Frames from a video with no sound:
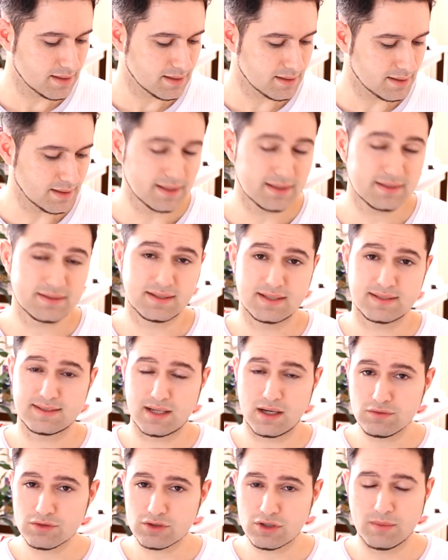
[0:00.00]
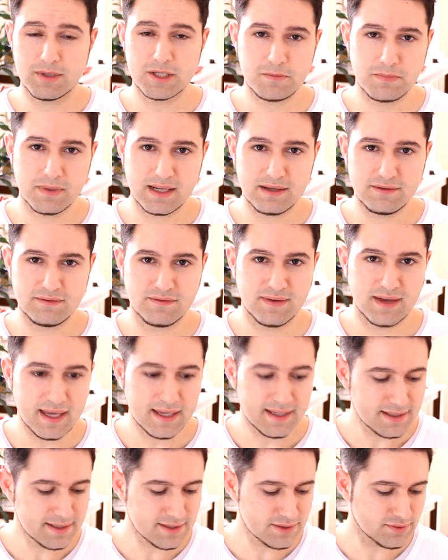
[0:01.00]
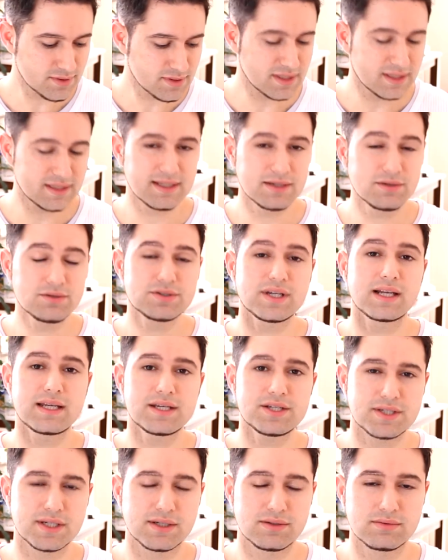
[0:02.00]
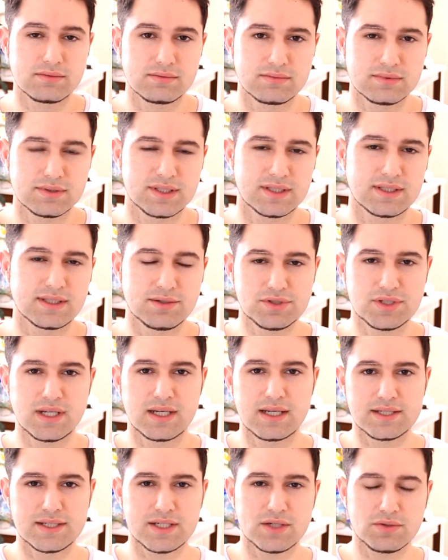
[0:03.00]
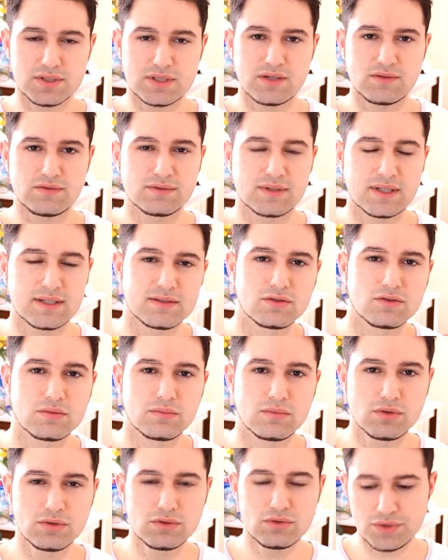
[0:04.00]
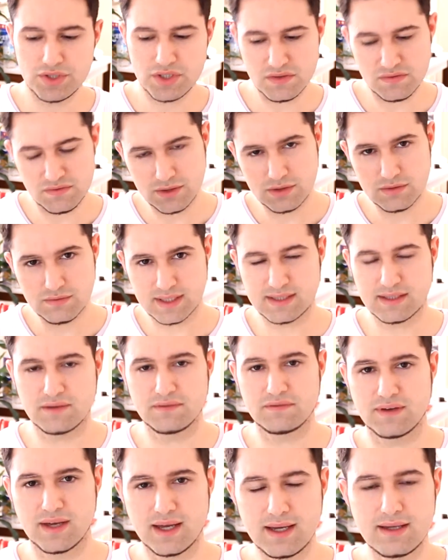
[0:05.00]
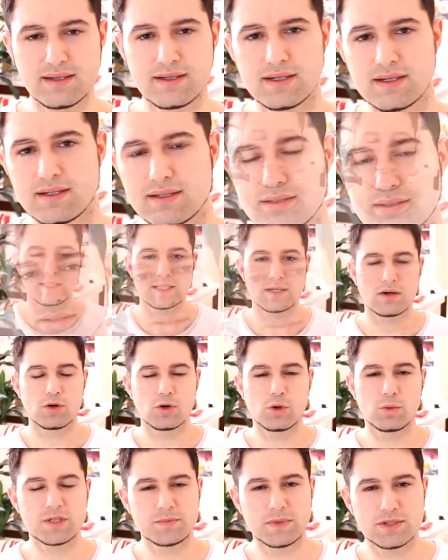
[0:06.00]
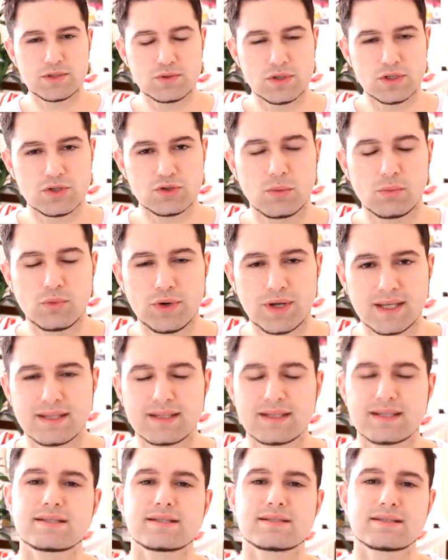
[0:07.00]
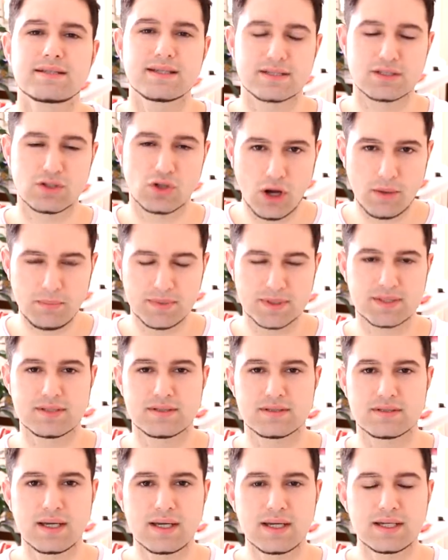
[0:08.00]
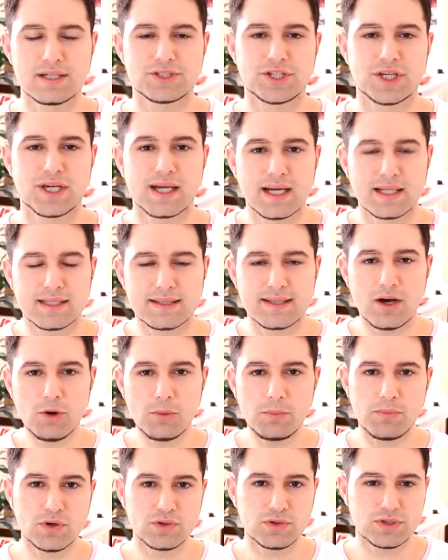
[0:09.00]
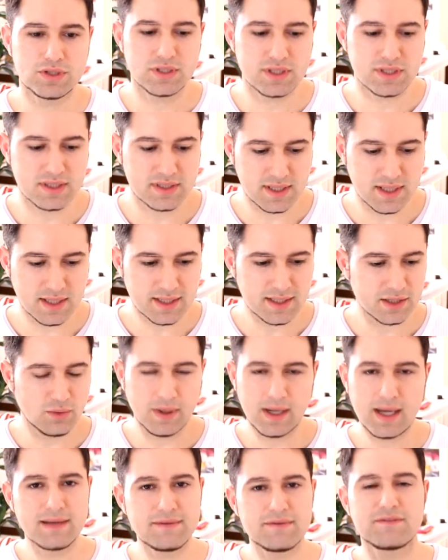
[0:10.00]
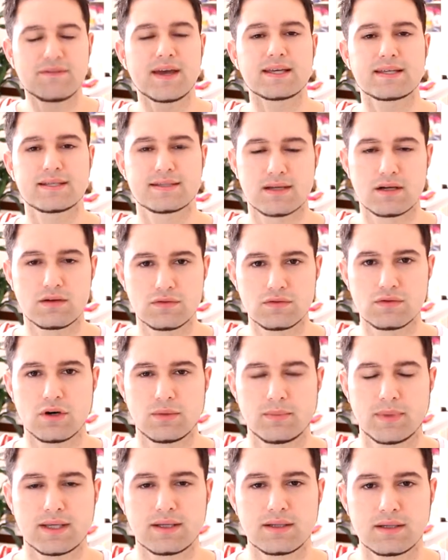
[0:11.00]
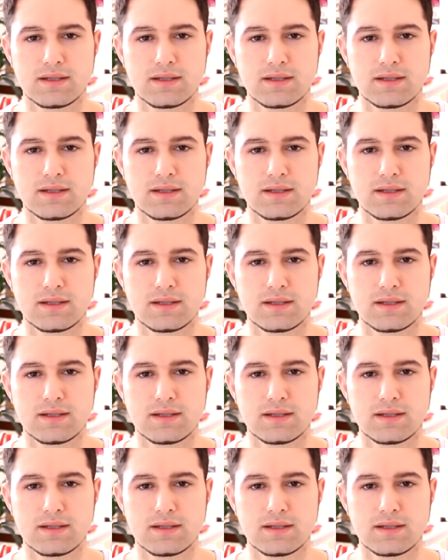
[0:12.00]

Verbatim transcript: Isso é salvo somente pela fé, e isso se Deus te elegeu. Se Deus te elegeu antes da fundação do mundo, o indivíduo vai ter fé. Então, algumas pessoas, como Hernandes Dias Lopes, chega até o ponto de dizer que não é a fé que salva o homem.